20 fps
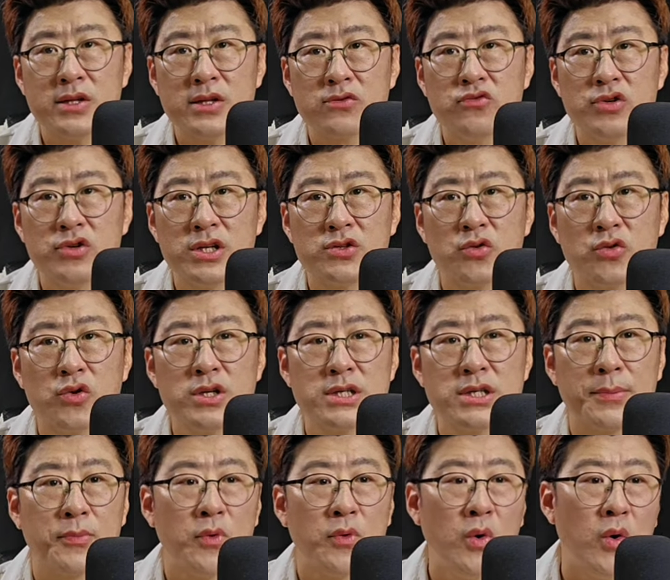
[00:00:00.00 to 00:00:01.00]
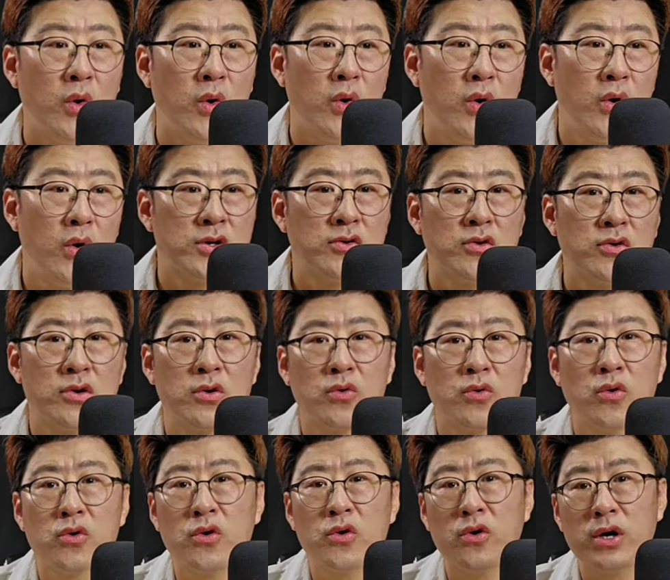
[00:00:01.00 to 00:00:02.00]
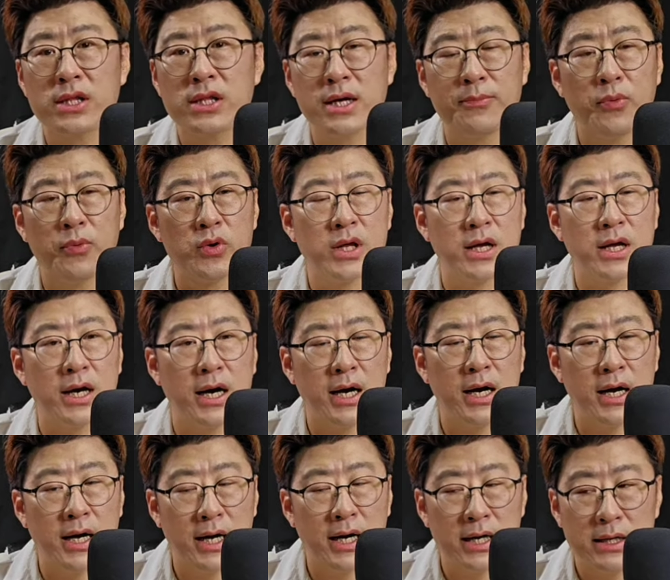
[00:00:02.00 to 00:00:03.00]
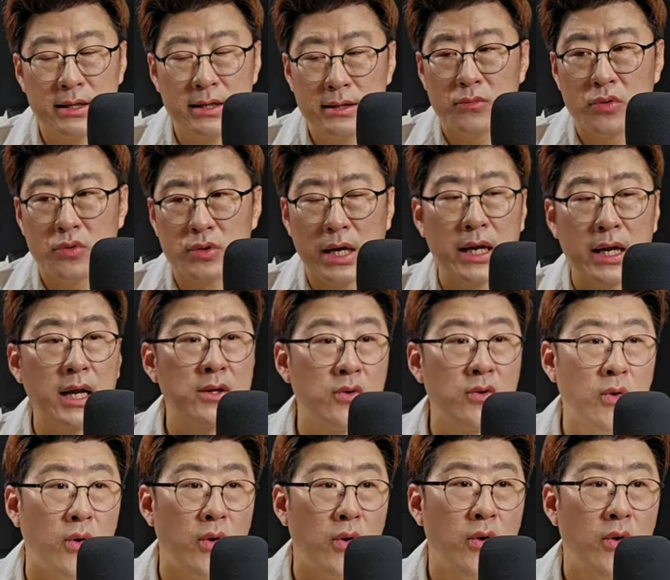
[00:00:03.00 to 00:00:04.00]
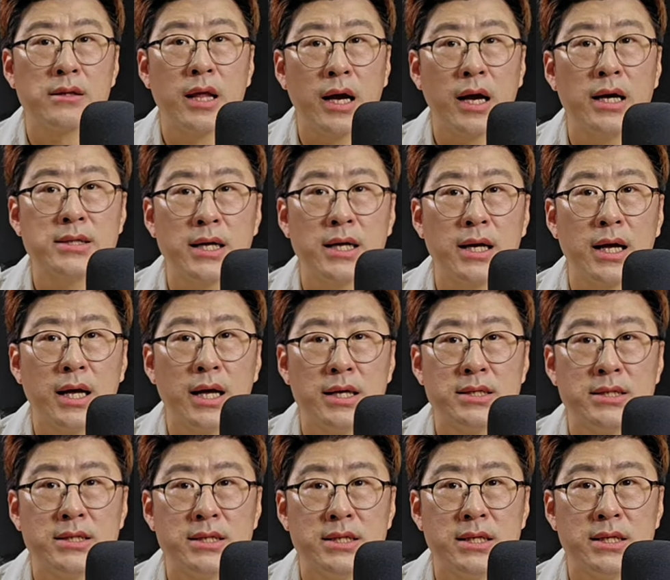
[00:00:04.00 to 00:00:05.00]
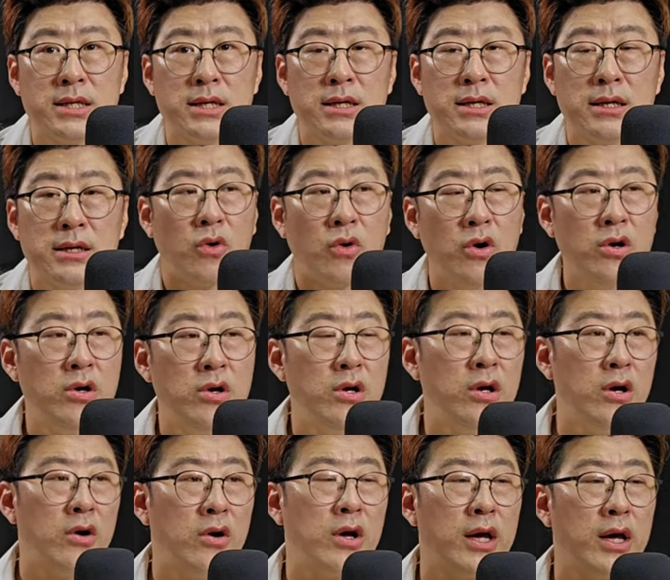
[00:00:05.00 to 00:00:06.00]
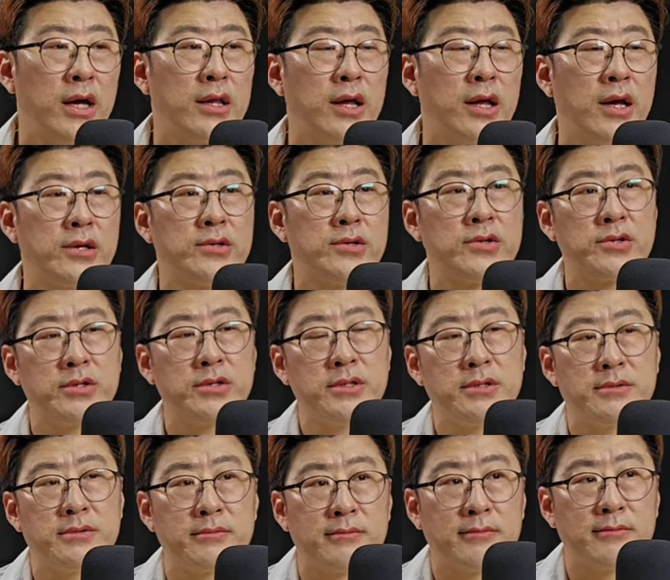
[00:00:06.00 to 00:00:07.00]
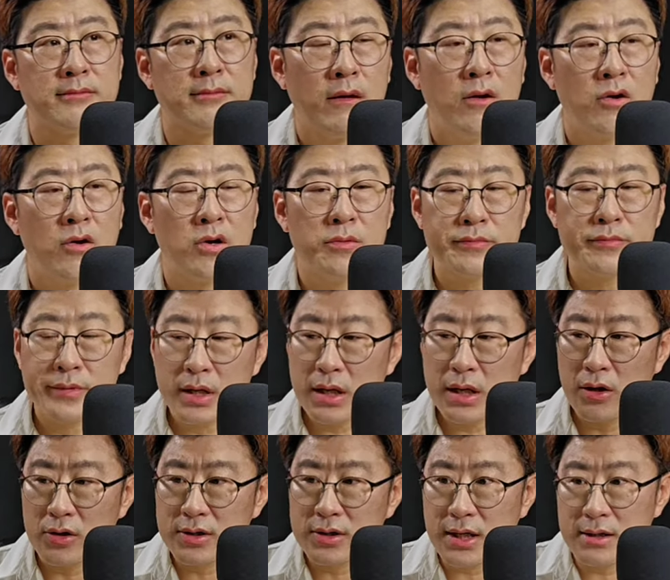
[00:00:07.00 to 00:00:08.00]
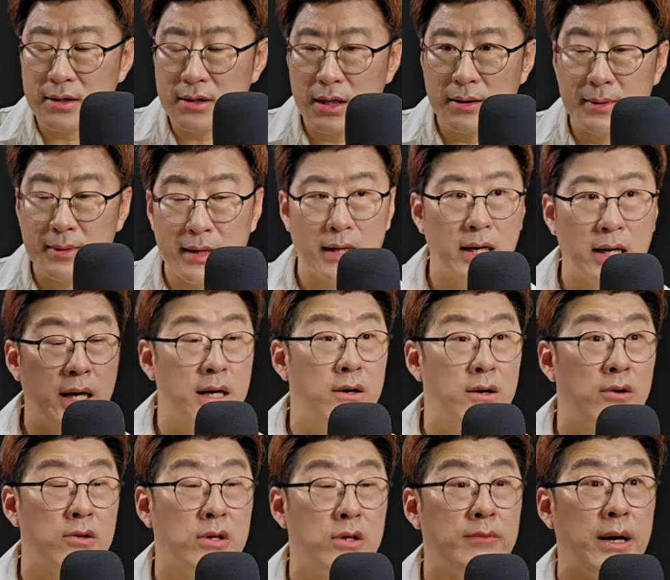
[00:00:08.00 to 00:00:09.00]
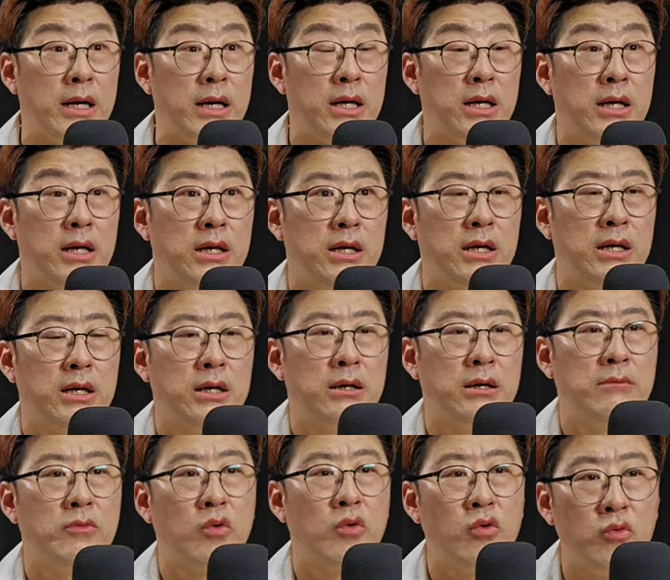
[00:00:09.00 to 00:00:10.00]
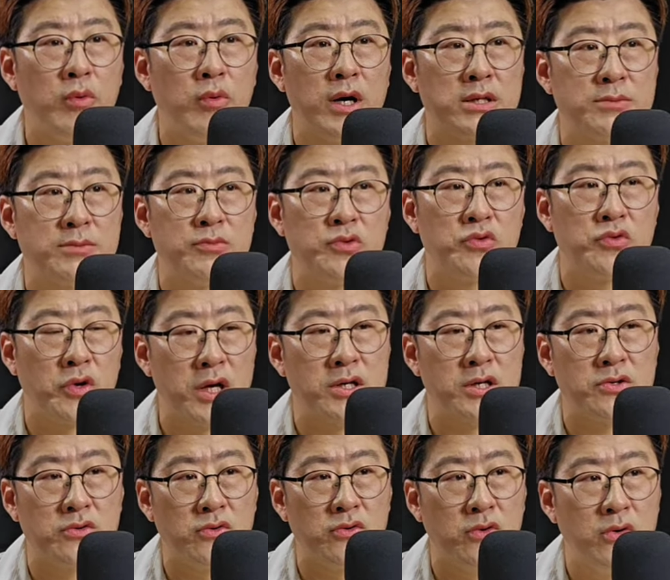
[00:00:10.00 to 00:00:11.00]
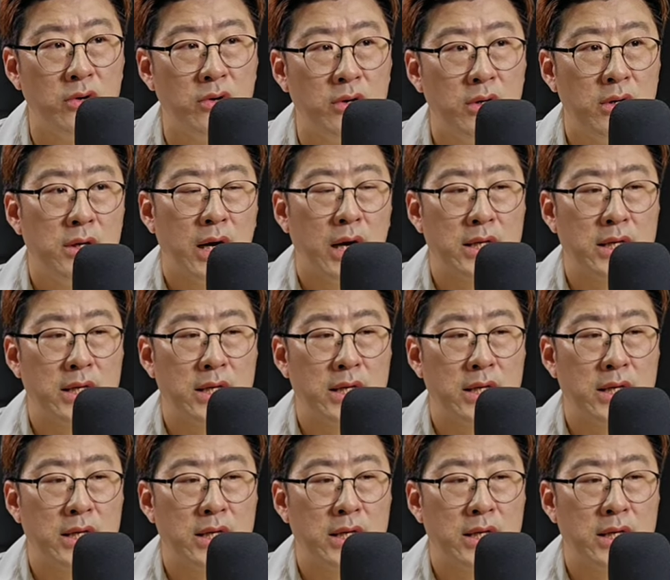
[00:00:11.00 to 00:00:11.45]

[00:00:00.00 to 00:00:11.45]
둘이 손을 잡고 정권을 공격하다 보니까 뭐 나라도 내가 살아야지 권력에 대해서는 여러분들이 역사 드라마나 이런 것들 많이 뭐 공부하신 분도 계시고